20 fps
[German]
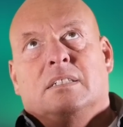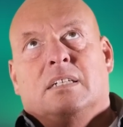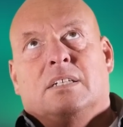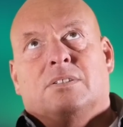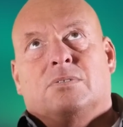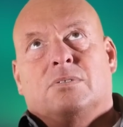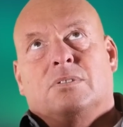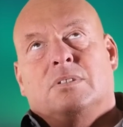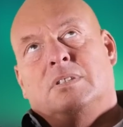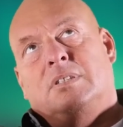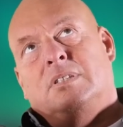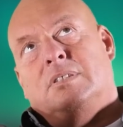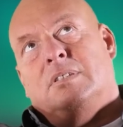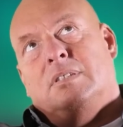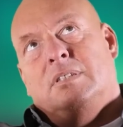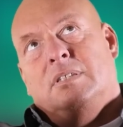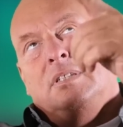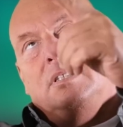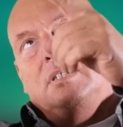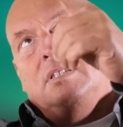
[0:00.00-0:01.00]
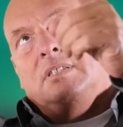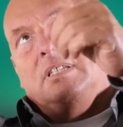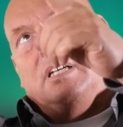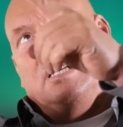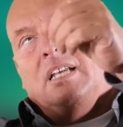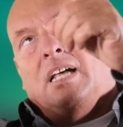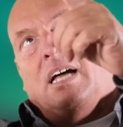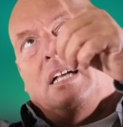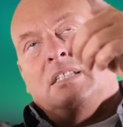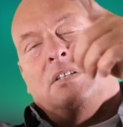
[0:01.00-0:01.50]
also
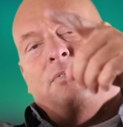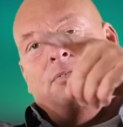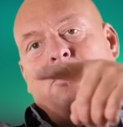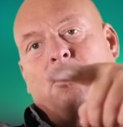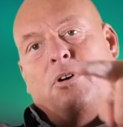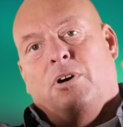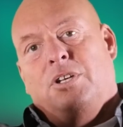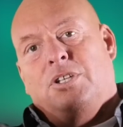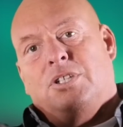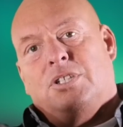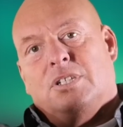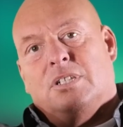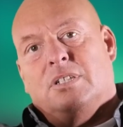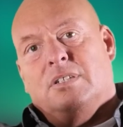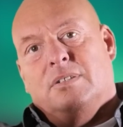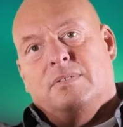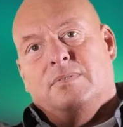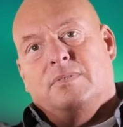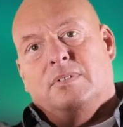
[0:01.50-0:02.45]
der hat ja für euch,